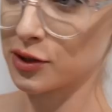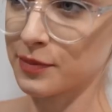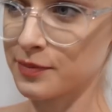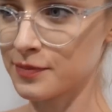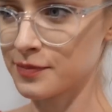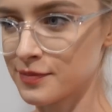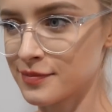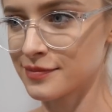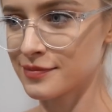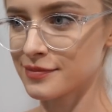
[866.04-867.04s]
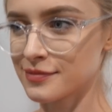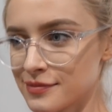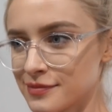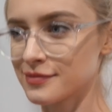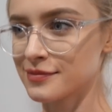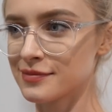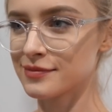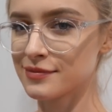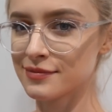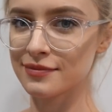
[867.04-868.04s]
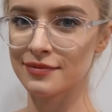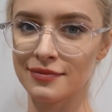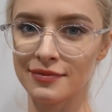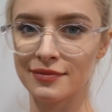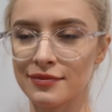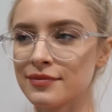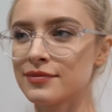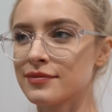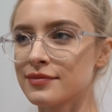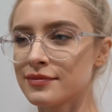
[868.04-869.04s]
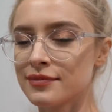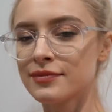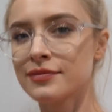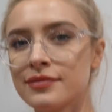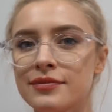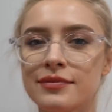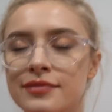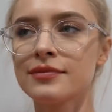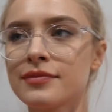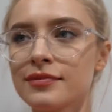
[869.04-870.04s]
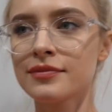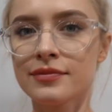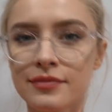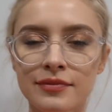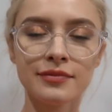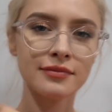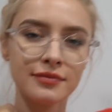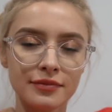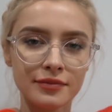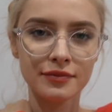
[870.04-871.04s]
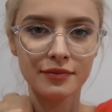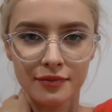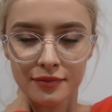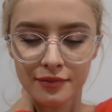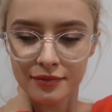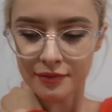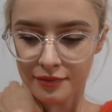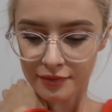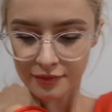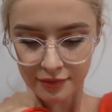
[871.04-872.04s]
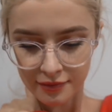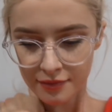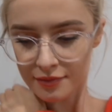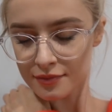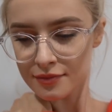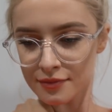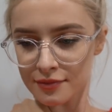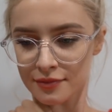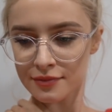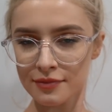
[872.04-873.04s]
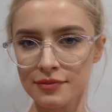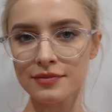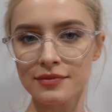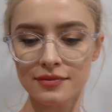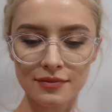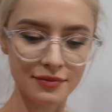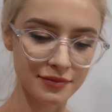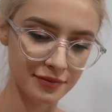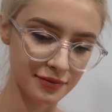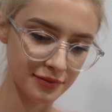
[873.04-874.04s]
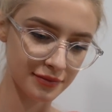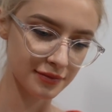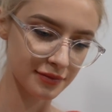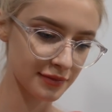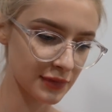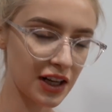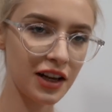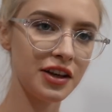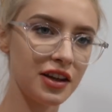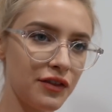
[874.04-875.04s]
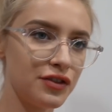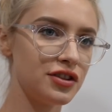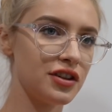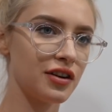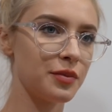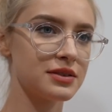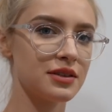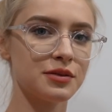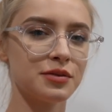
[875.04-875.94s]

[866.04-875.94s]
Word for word: A jeszcze raz e, było tak, że dostałaś dzień wcześniej, więc dobra, to jest pierwszy prezent. I tutaj no, ale trzeba, nikt nie widzi tego no prezentu.